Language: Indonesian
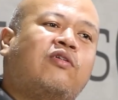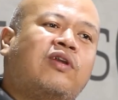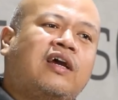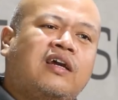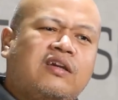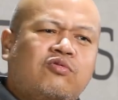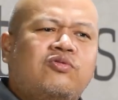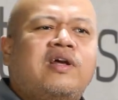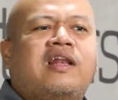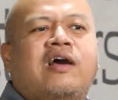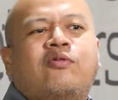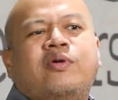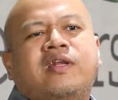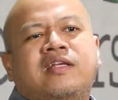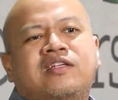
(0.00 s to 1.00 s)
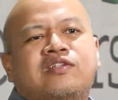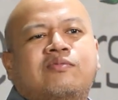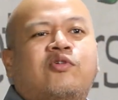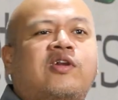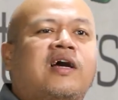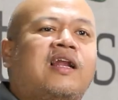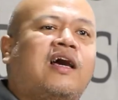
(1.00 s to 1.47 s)
orang udah lakuin aja
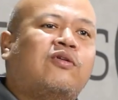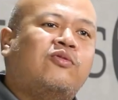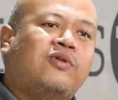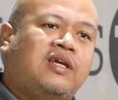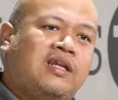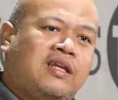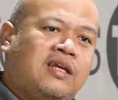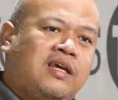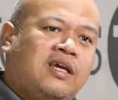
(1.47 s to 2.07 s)
semua orang lakuin